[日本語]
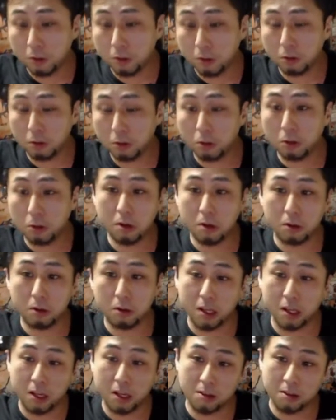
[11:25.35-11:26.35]
その手
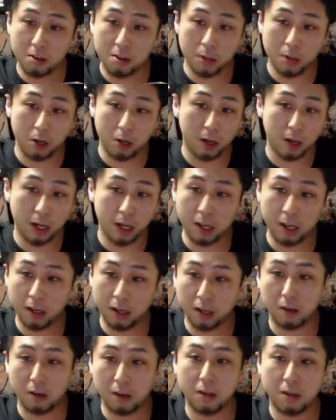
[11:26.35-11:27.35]
に唾を吐き
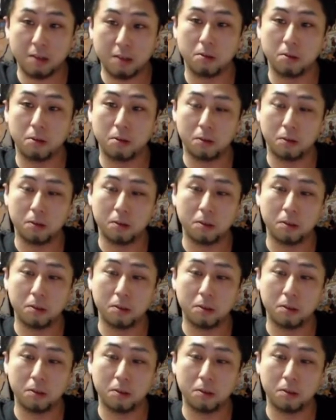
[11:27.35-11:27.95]
かけるやつと、